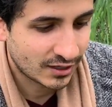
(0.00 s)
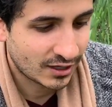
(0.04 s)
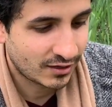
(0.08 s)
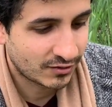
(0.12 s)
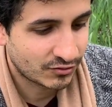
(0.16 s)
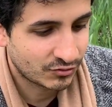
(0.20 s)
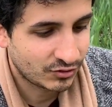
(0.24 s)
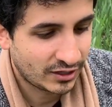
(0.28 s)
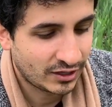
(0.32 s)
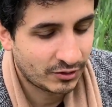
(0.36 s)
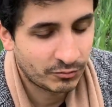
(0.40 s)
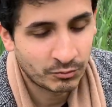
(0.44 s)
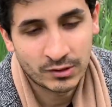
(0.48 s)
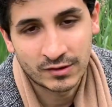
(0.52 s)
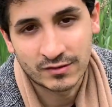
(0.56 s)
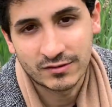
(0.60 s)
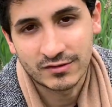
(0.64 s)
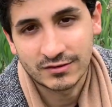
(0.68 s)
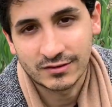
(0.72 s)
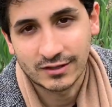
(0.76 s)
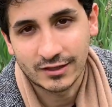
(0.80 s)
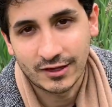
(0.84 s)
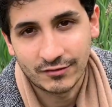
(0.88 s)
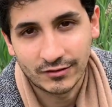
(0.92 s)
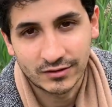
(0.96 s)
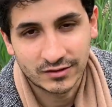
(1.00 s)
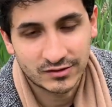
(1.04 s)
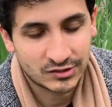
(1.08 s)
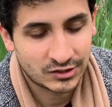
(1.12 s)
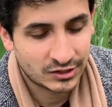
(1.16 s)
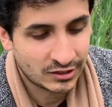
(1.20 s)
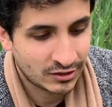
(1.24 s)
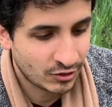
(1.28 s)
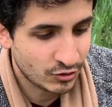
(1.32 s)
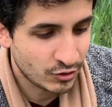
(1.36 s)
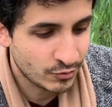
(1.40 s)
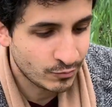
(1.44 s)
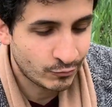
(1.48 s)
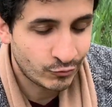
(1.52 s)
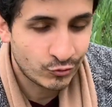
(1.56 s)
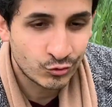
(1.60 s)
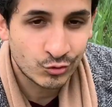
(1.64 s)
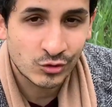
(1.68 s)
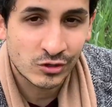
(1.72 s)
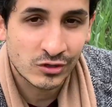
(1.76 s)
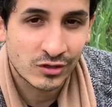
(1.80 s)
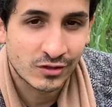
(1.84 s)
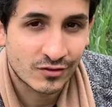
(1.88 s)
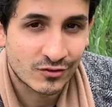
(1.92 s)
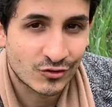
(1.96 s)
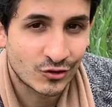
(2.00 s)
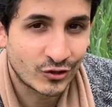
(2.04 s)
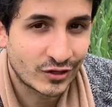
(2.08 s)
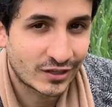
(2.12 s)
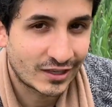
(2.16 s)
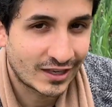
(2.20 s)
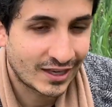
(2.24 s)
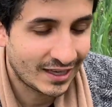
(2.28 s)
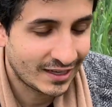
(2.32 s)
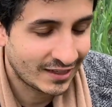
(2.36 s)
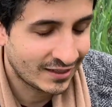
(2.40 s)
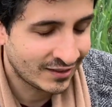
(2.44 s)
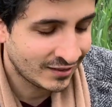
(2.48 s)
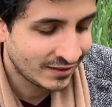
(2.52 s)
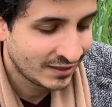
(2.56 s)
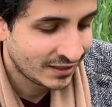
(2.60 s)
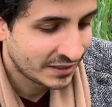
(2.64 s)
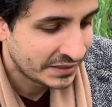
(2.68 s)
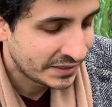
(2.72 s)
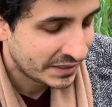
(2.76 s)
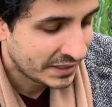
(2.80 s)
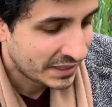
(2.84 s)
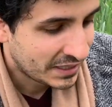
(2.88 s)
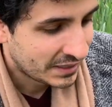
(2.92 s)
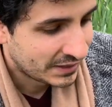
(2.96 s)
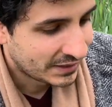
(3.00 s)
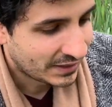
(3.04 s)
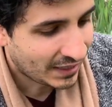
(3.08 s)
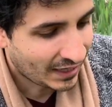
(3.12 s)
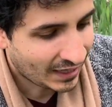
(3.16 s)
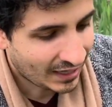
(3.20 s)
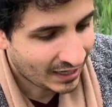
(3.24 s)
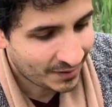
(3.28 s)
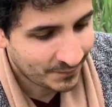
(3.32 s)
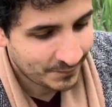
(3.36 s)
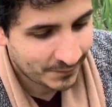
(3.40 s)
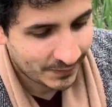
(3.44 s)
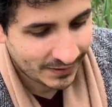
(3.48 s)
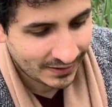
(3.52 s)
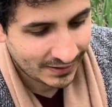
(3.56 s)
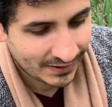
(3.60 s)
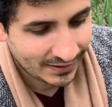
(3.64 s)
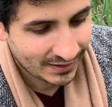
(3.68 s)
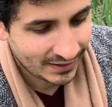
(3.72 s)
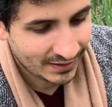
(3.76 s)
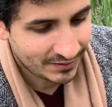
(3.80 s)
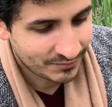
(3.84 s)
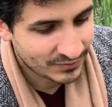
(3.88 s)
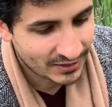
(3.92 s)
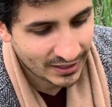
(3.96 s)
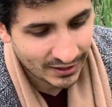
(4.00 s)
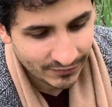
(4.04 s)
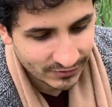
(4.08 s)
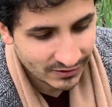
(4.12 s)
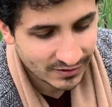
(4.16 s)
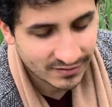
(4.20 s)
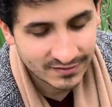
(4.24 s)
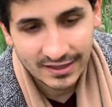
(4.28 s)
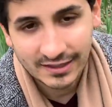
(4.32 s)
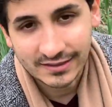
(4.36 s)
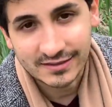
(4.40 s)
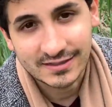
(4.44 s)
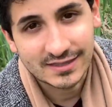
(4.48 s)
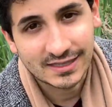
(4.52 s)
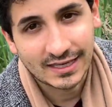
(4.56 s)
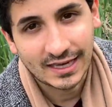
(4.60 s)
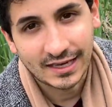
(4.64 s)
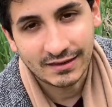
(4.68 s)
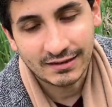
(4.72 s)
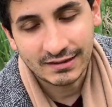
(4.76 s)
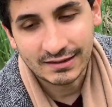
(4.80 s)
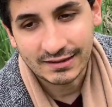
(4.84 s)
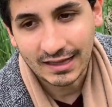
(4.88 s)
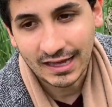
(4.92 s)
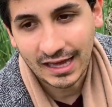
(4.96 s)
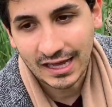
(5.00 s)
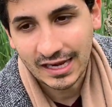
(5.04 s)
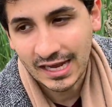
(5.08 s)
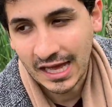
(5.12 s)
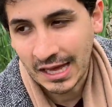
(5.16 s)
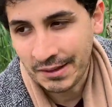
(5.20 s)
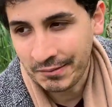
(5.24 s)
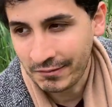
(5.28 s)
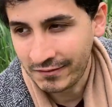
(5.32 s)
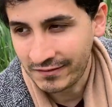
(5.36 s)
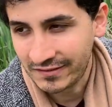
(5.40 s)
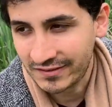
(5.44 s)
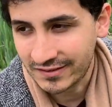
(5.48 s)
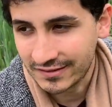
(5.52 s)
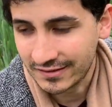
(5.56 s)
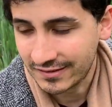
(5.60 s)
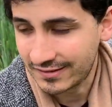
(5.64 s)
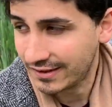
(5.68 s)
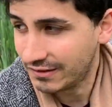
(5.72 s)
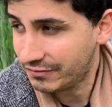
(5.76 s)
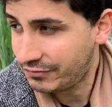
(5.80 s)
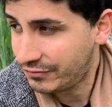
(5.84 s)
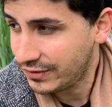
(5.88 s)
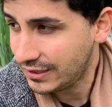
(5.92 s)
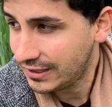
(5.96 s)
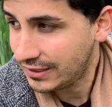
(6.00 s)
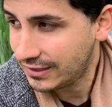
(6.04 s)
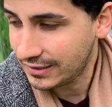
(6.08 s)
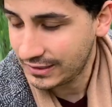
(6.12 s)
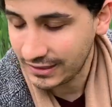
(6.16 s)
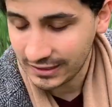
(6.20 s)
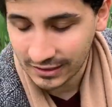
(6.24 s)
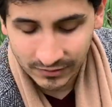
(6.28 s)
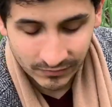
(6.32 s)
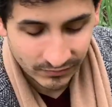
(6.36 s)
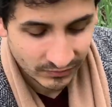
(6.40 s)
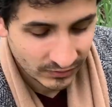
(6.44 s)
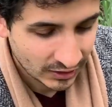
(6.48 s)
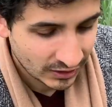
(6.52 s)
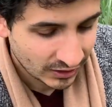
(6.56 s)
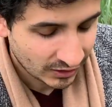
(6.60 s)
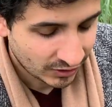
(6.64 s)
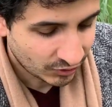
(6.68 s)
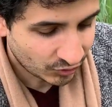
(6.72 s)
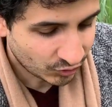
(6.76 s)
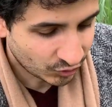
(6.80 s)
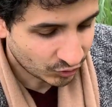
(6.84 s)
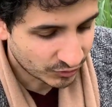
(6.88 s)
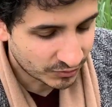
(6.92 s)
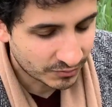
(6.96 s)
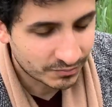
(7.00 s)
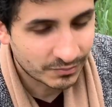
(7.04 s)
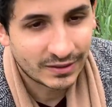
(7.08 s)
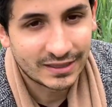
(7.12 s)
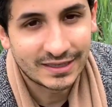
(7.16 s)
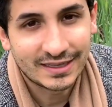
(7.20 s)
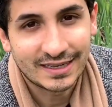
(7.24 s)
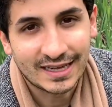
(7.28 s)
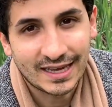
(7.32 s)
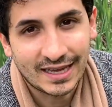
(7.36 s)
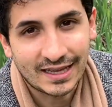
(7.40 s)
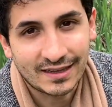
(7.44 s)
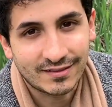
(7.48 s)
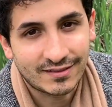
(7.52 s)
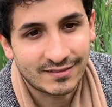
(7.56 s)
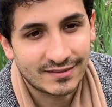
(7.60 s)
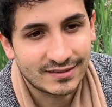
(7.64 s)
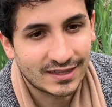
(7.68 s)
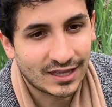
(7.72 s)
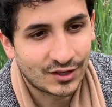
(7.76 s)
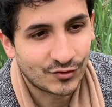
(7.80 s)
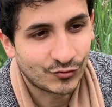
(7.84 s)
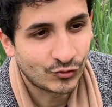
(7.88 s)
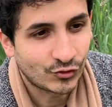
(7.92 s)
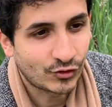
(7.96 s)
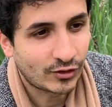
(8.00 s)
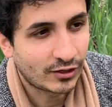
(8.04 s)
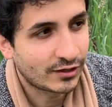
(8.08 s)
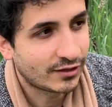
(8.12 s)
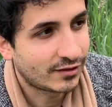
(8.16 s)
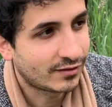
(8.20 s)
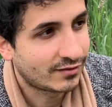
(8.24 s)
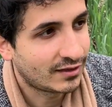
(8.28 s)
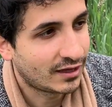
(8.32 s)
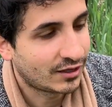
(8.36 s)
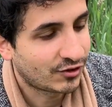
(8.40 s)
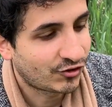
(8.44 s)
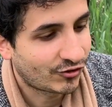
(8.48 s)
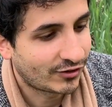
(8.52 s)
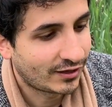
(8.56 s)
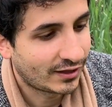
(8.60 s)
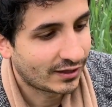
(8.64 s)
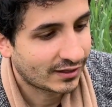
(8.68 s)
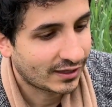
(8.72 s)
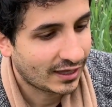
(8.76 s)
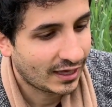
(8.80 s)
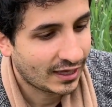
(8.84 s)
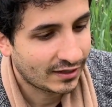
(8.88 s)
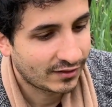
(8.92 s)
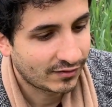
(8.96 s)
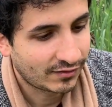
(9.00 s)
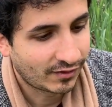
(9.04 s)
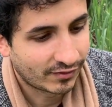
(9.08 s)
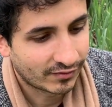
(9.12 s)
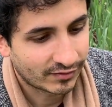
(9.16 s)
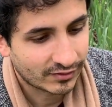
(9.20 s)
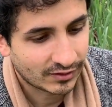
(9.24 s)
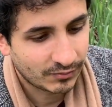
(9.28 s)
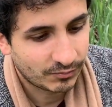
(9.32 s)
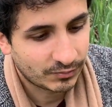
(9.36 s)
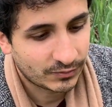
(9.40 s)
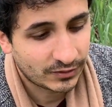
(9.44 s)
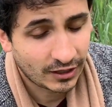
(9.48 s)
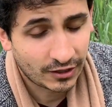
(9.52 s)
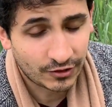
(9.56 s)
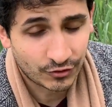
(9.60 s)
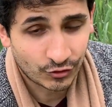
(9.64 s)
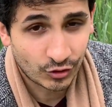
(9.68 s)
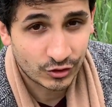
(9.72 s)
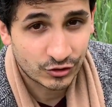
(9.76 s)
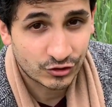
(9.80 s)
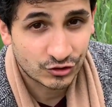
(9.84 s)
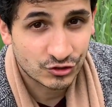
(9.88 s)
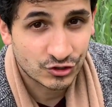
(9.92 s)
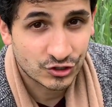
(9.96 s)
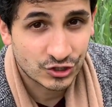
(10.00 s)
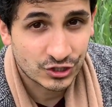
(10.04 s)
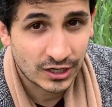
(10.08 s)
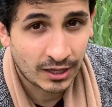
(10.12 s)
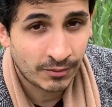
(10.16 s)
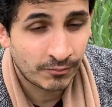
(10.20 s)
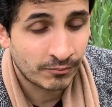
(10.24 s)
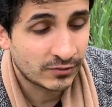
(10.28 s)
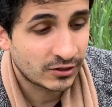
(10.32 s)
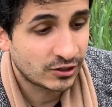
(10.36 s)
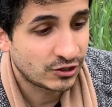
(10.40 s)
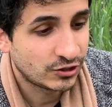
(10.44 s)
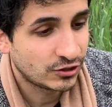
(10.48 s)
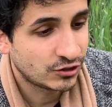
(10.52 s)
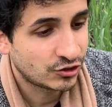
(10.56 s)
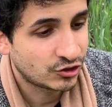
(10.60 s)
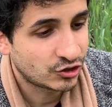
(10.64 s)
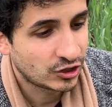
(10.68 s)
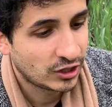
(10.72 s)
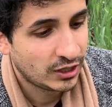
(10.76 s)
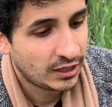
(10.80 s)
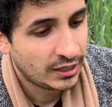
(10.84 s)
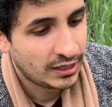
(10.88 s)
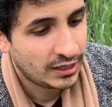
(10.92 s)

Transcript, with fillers: ja, so lernt man sich teilweise dann auch im Flugzeug kennen. Aber ähm, ja, wie gesagt, ich kenne nicht alle, aber wir sind sehr viele hier und man lernt sich halt wirklich sehr schnell kennen. Es gibt hier einen deutschen Stammtisch.